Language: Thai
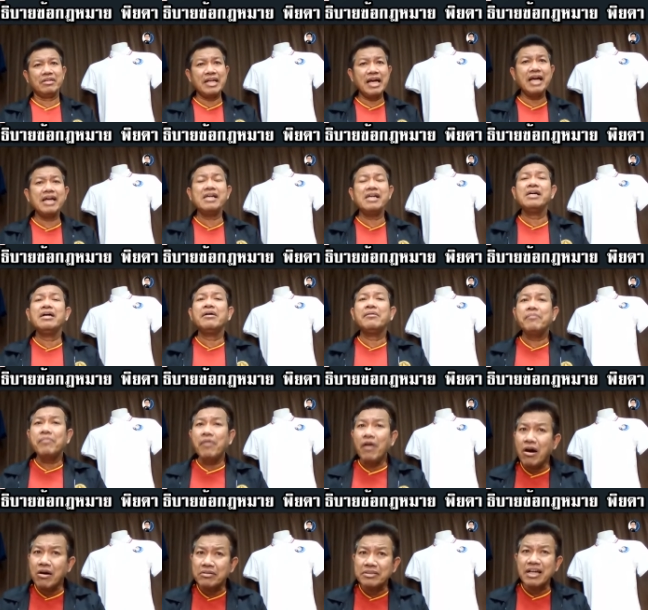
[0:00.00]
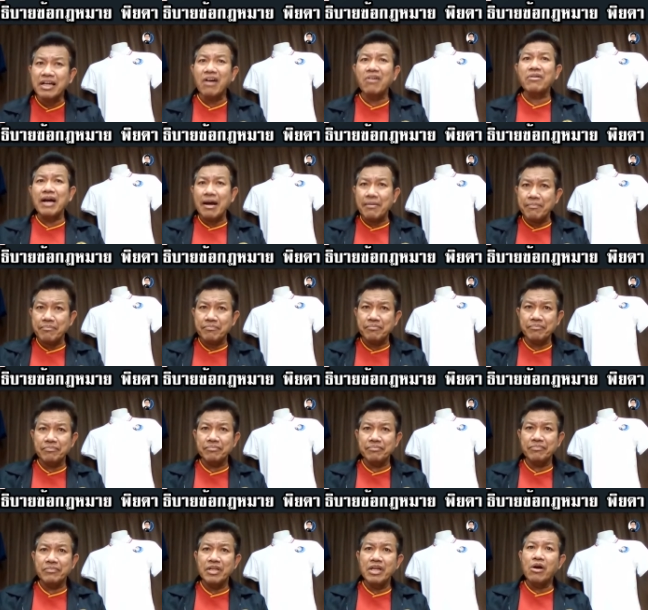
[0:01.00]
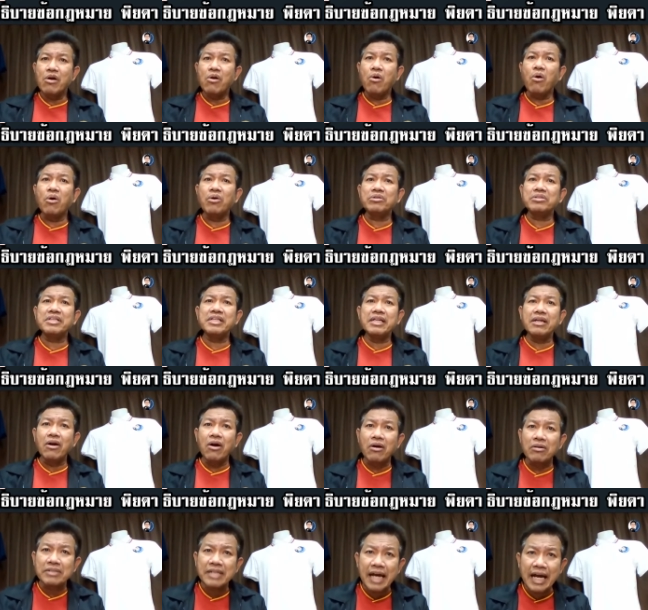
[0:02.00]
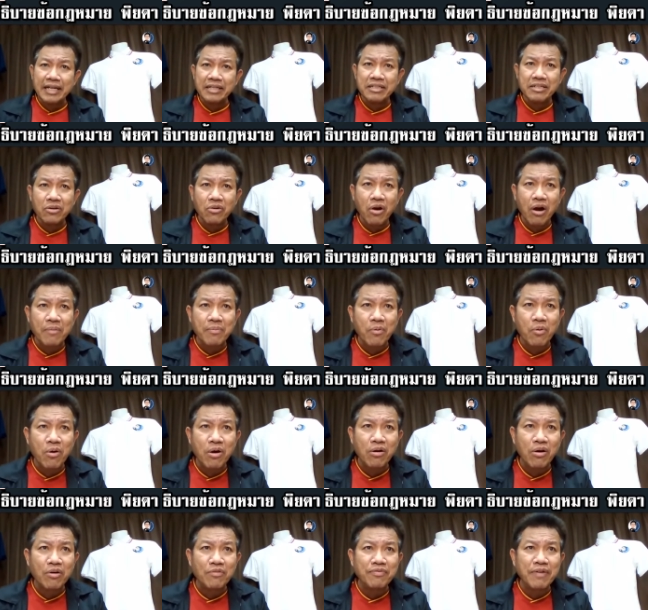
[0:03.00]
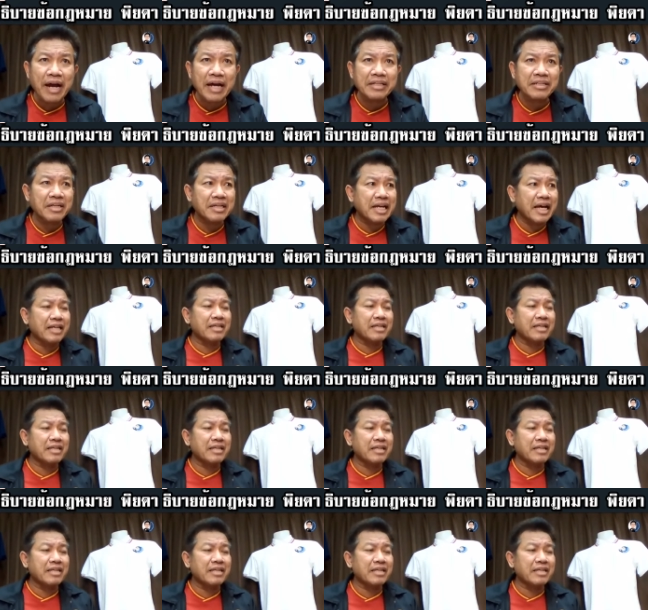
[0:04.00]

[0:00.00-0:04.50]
นะเพราะเท่ากับคนที่หลอกใช้คือครอบครัวของแฟนเธอ